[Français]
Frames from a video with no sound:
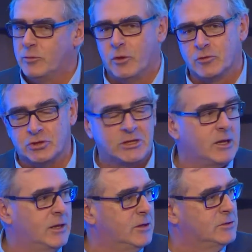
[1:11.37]
Donc,
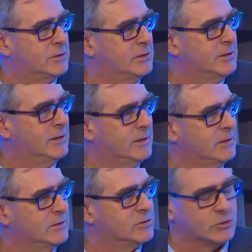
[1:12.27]
j'étais là et
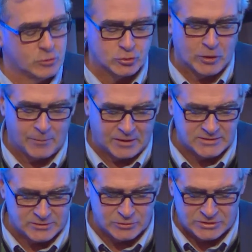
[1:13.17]
j'ai toujours
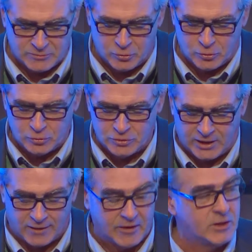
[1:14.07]
apprécié aussi beaucoup le
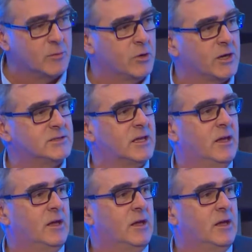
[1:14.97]
travail de Maurice.